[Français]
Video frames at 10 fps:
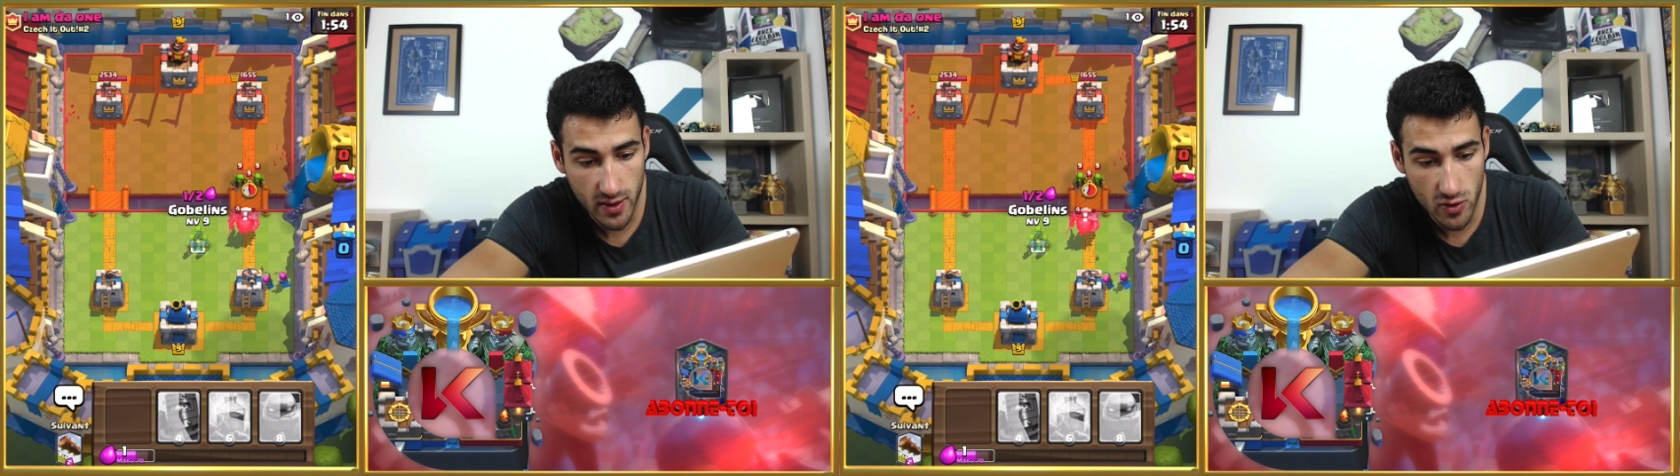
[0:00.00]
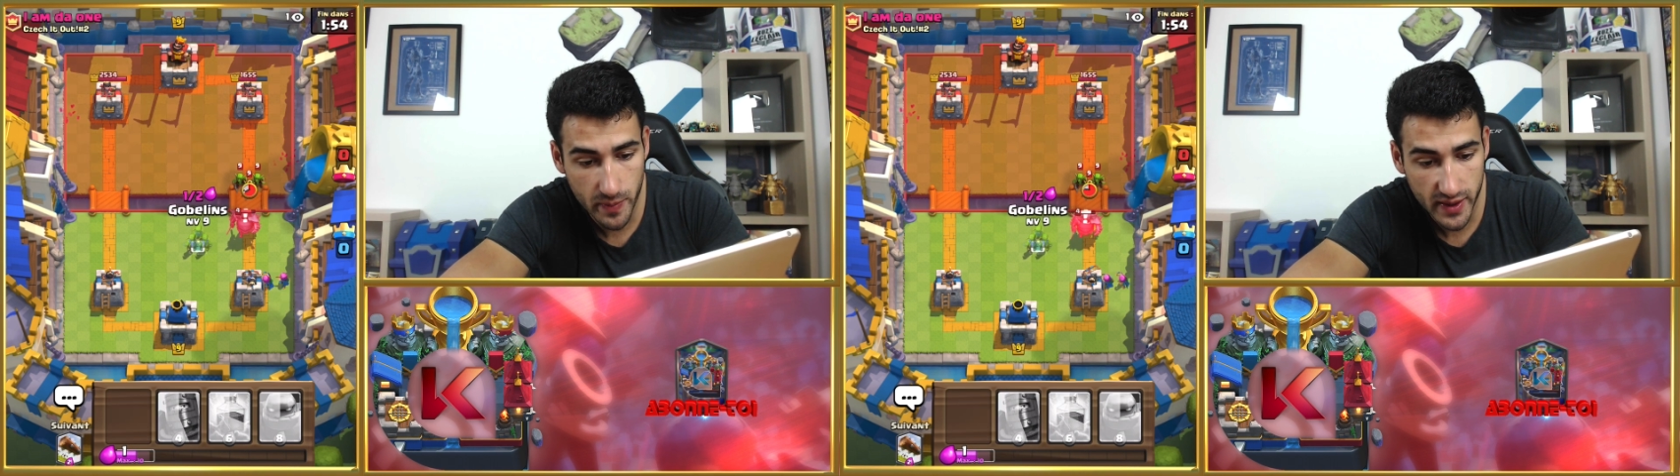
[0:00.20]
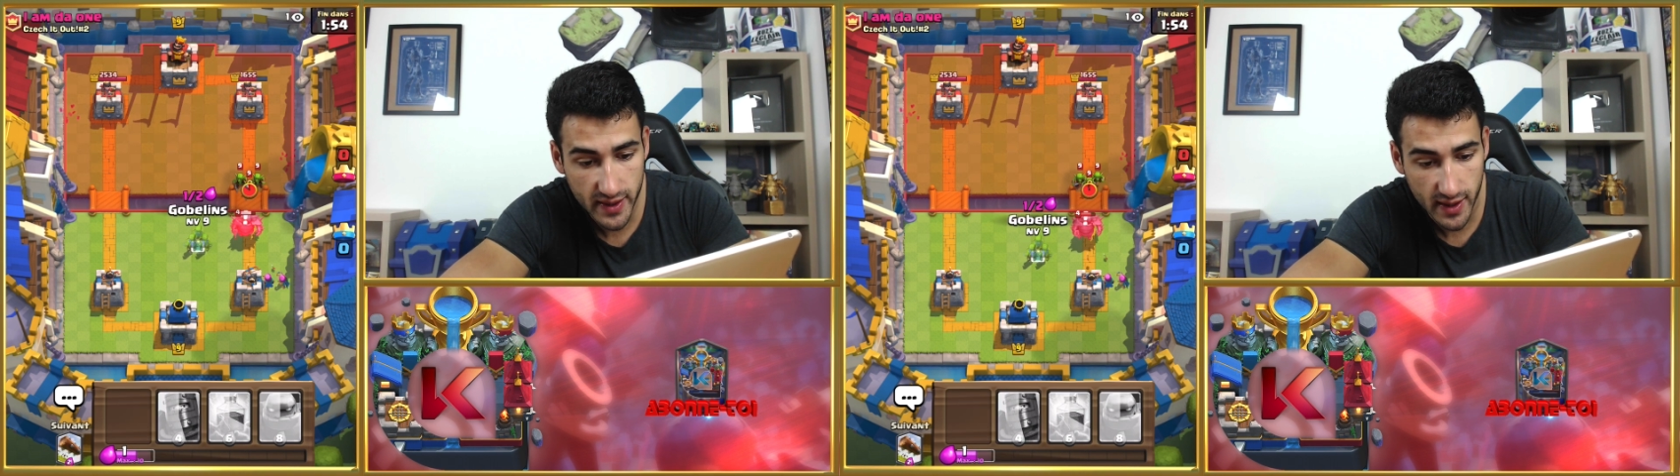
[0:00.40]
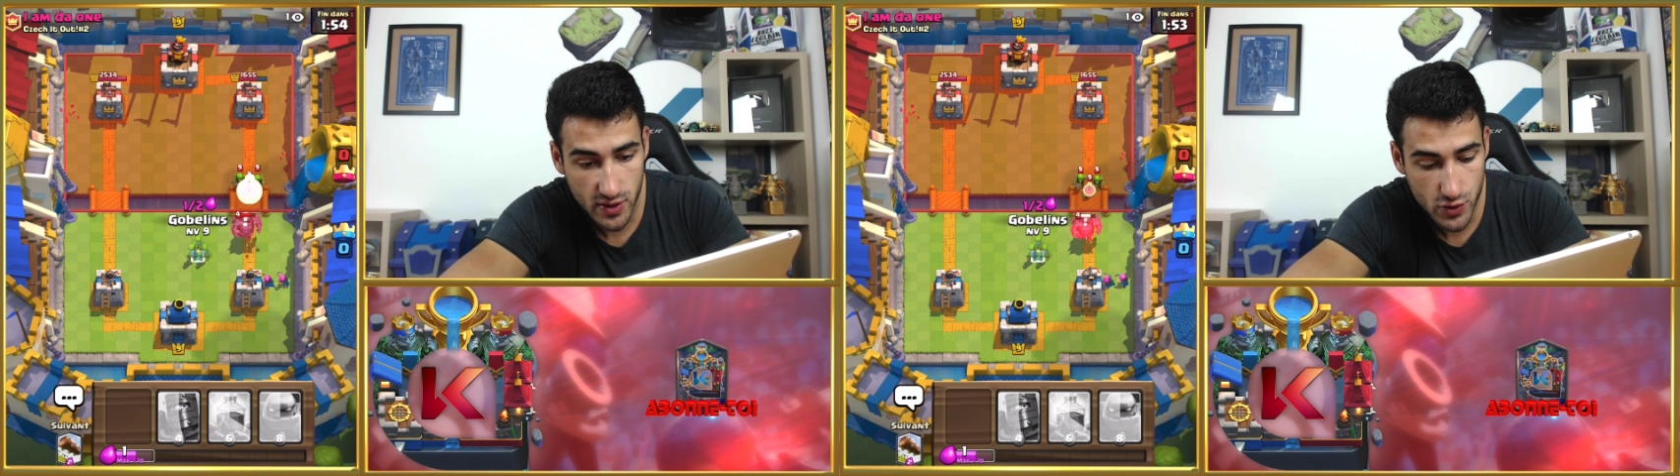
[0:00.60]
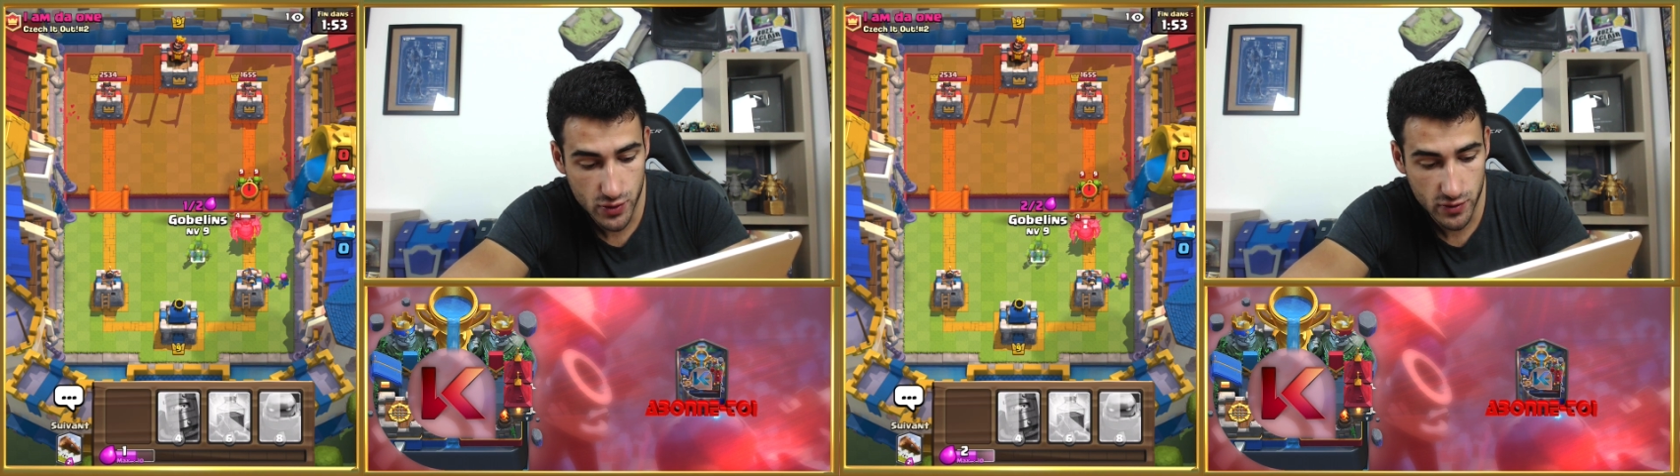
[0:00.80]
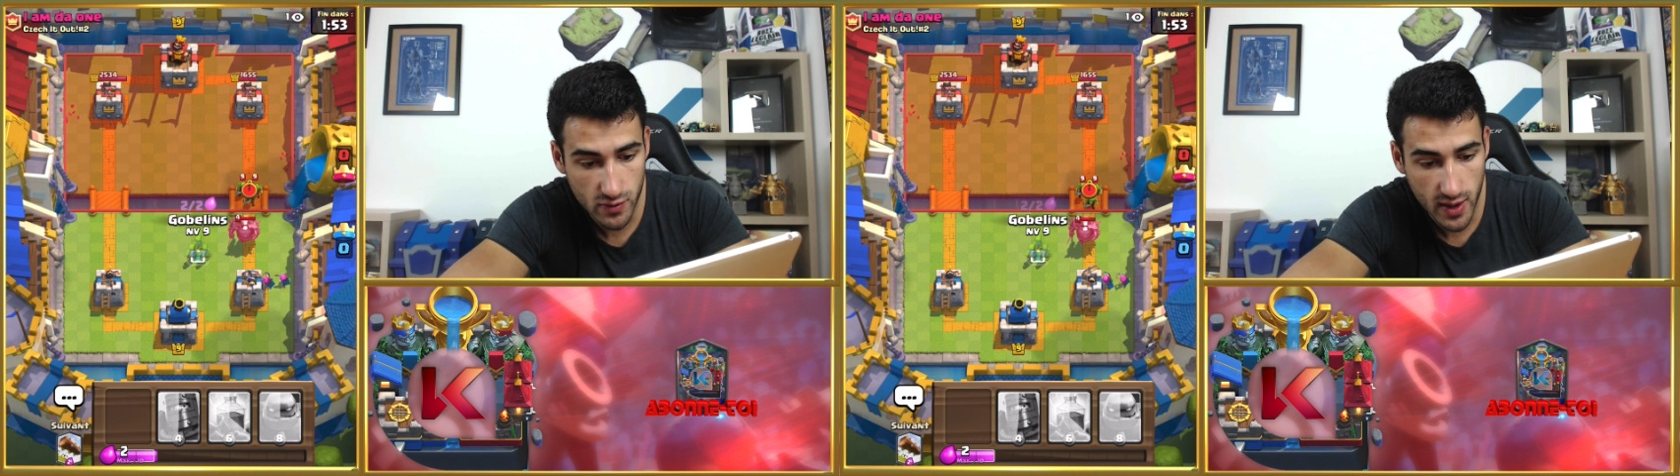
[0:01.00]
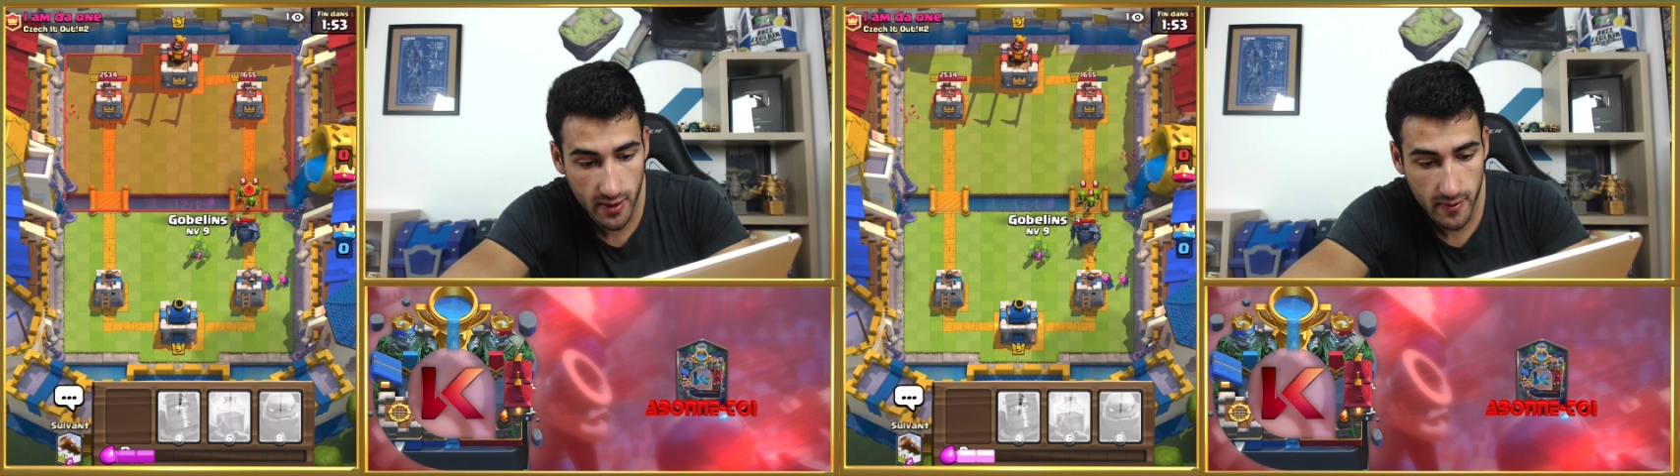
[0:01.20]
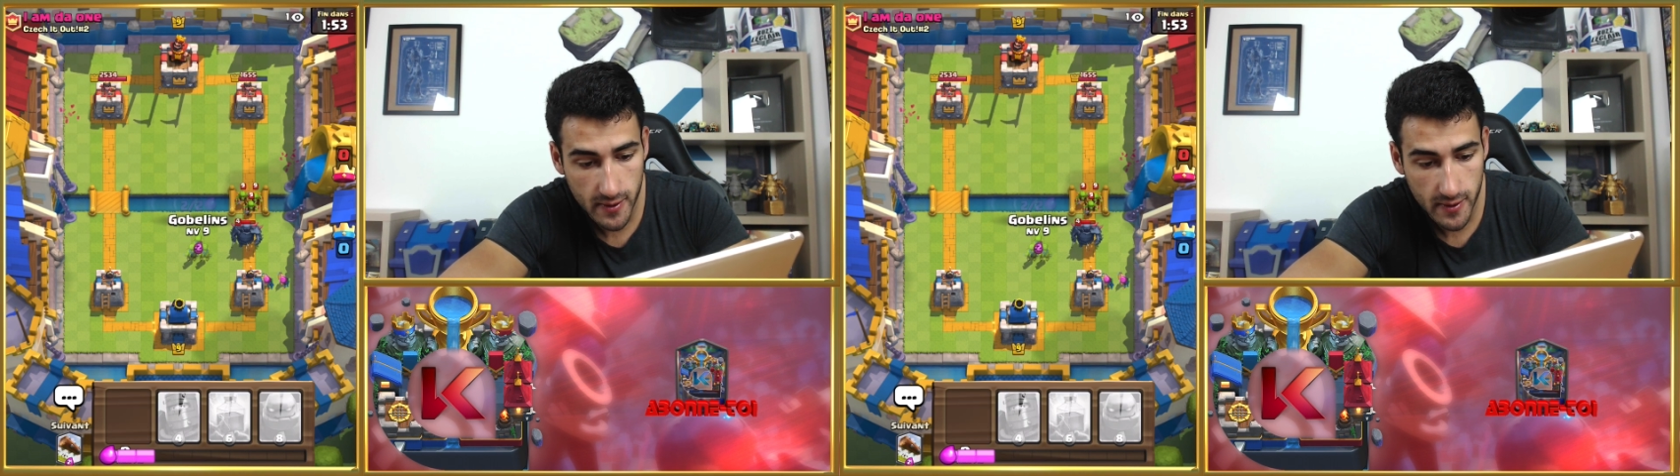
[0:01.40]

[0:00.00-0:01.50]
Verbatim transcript: le PK juste là.